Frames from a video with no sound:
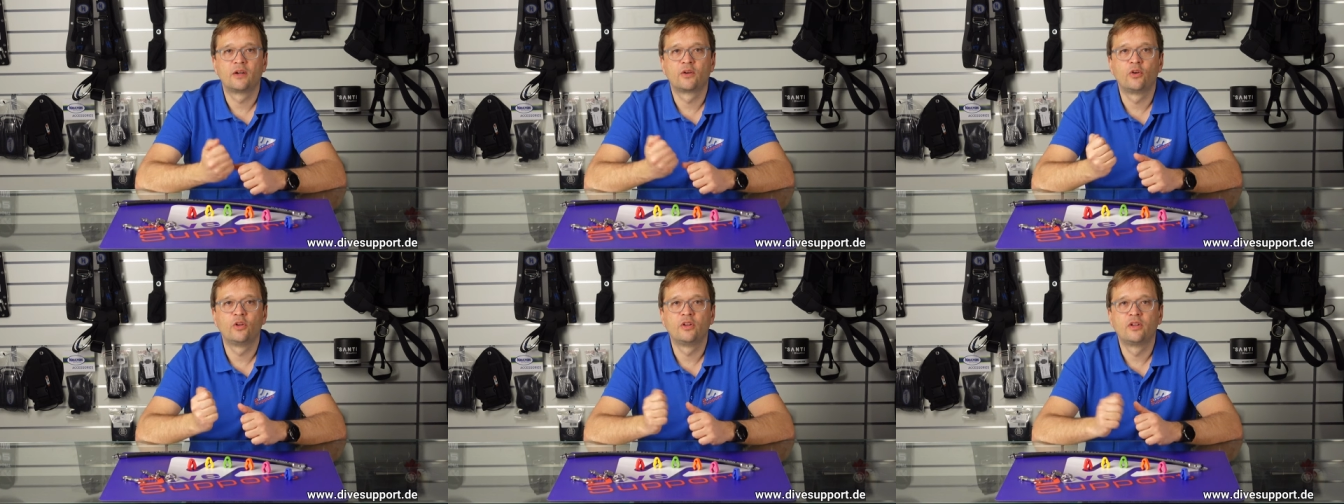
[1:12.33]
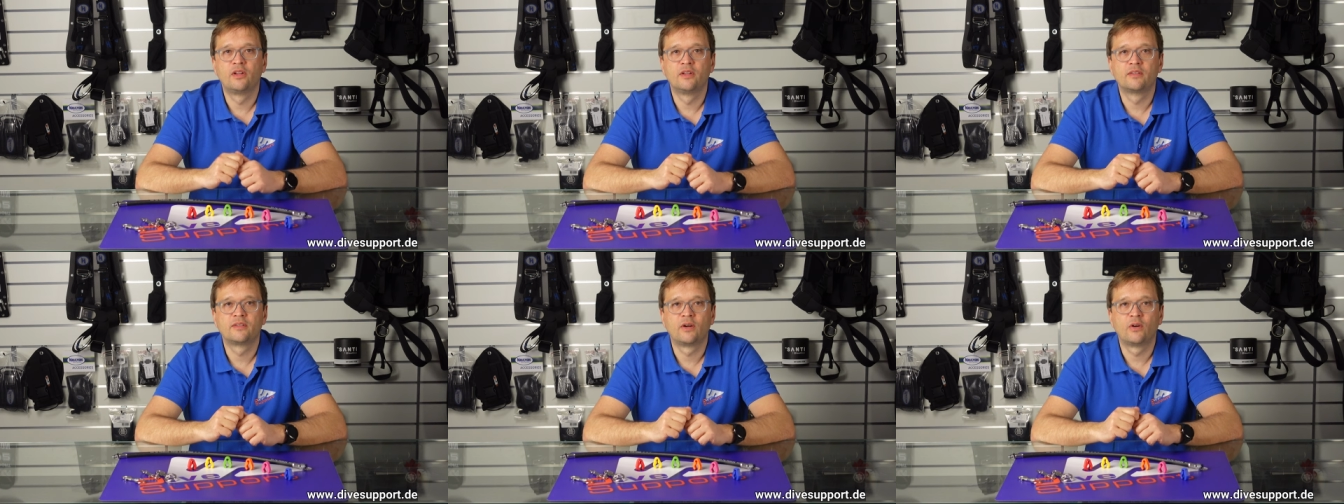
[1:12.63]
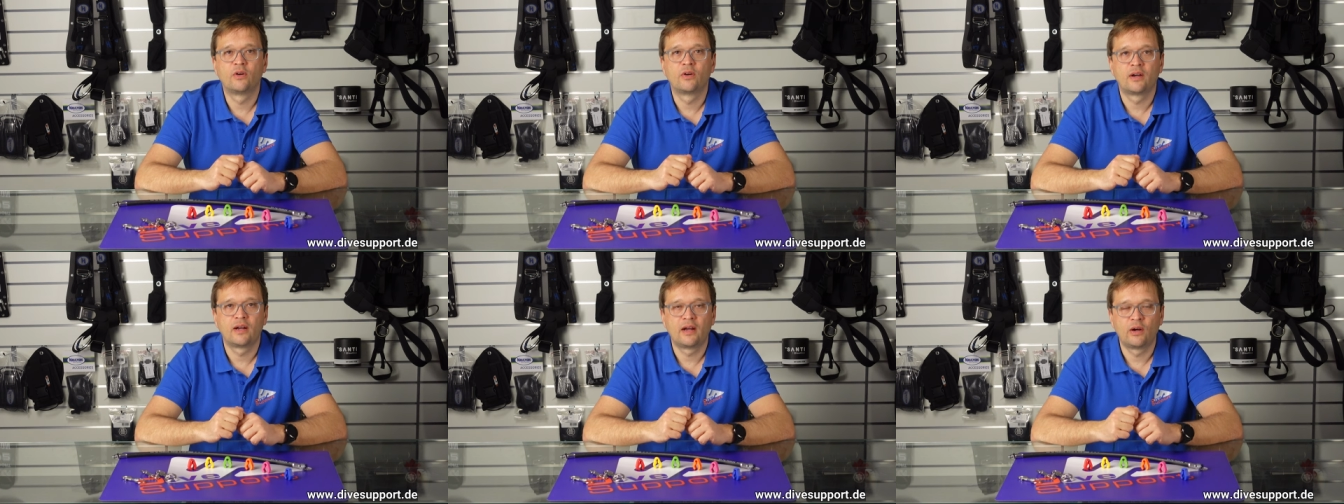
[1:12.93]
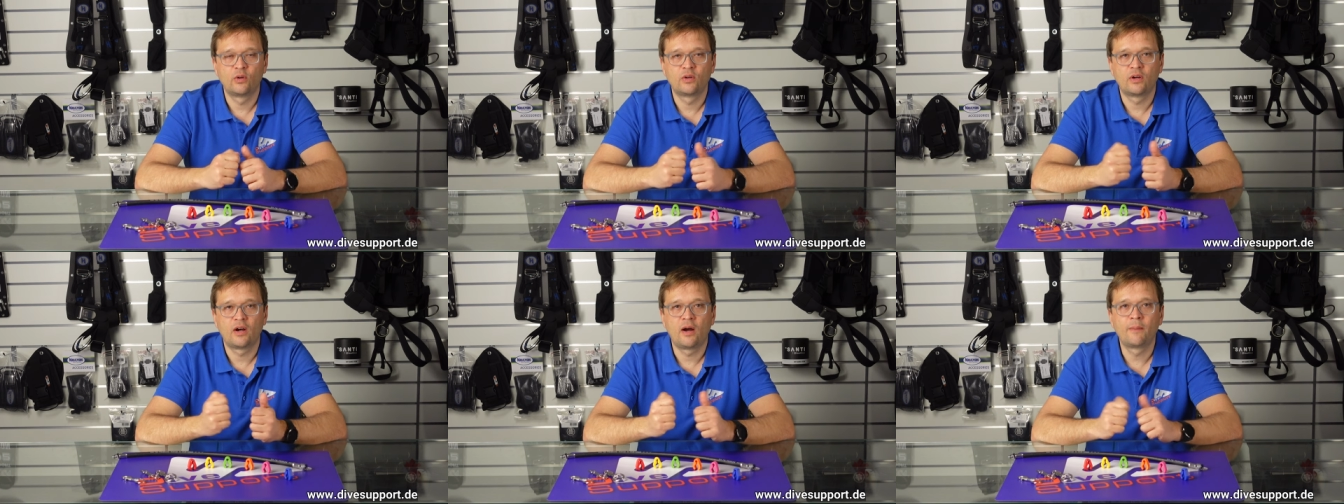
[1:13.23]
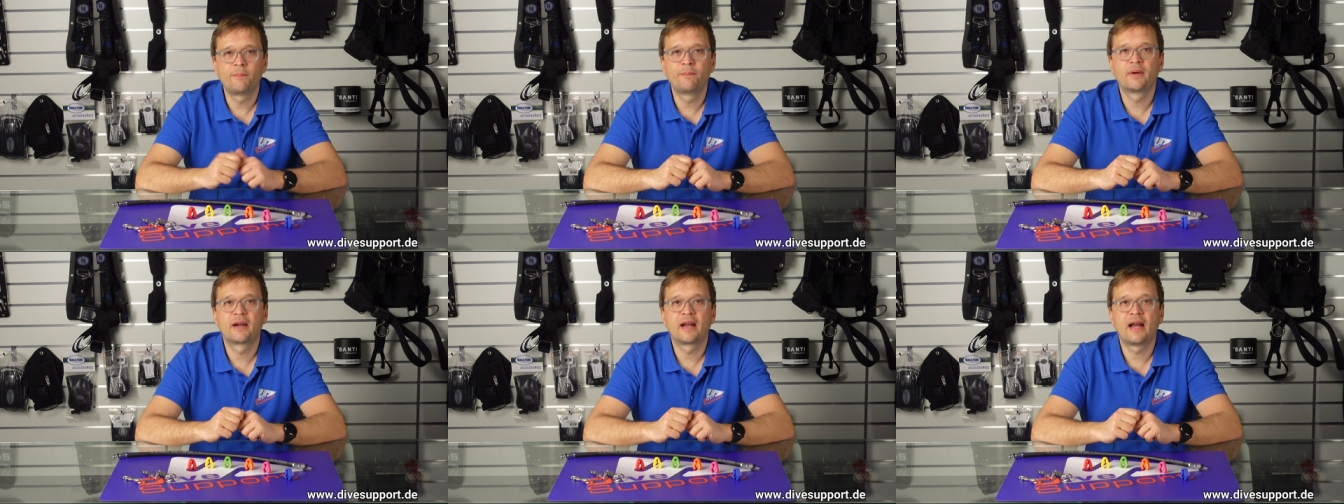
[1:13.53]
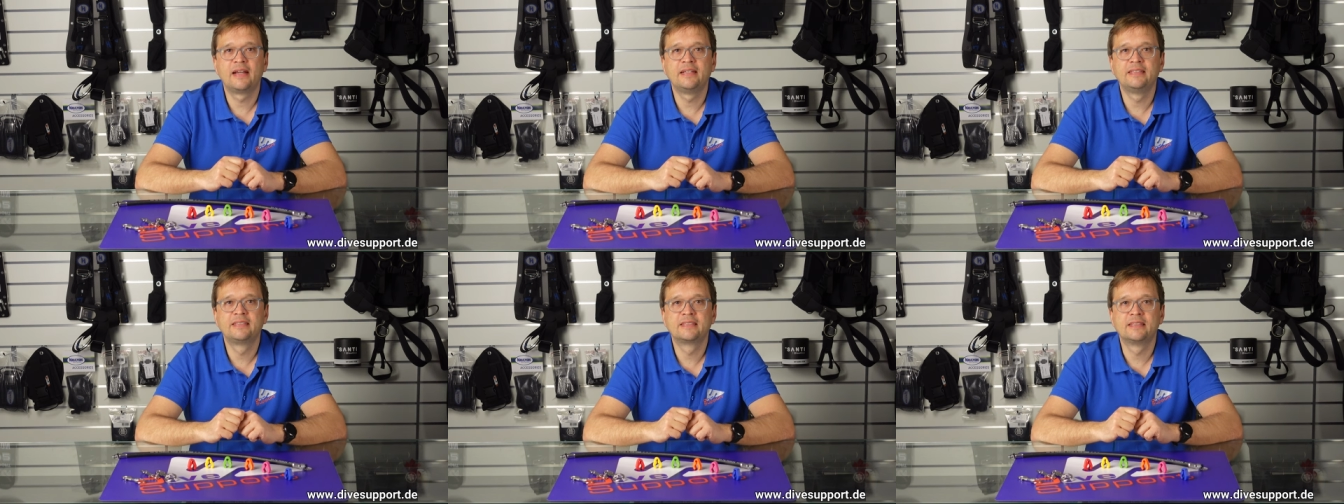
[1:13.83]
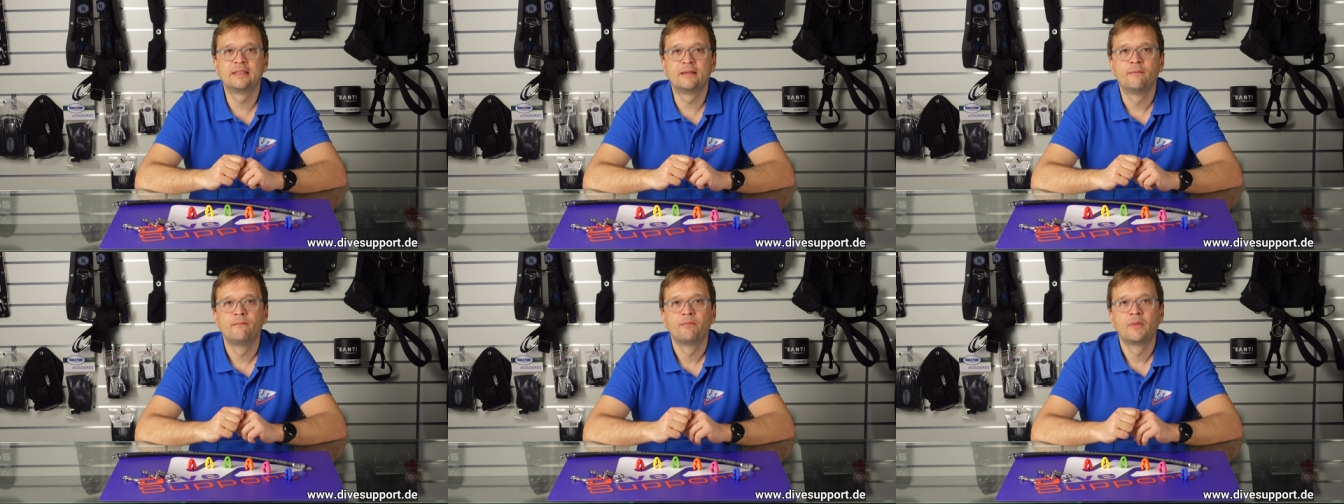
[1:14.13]
dann könnt ihr es auch, auch
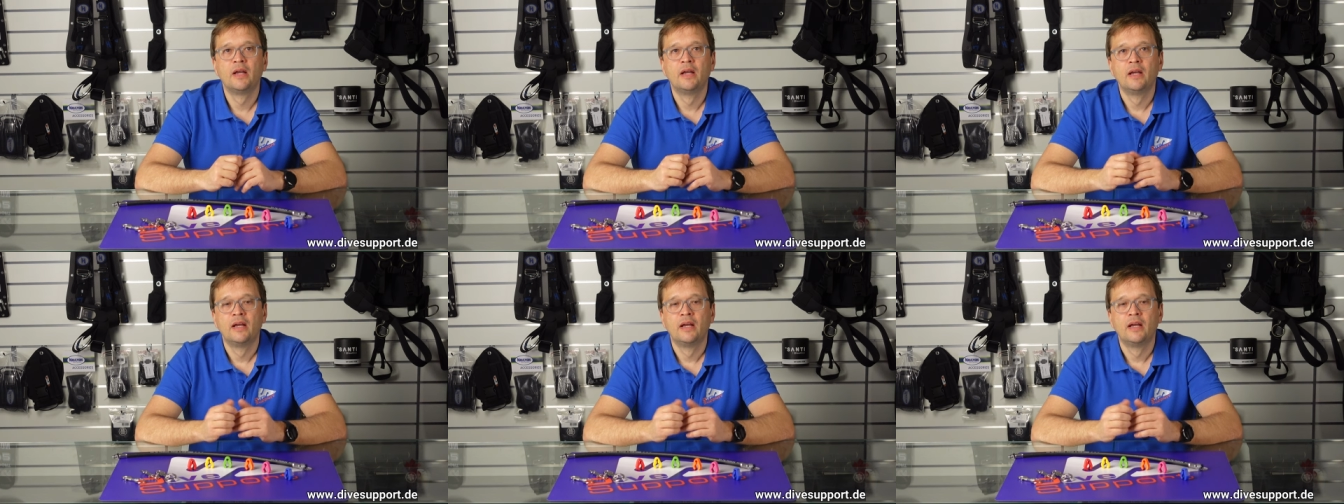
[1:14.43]
abreißen.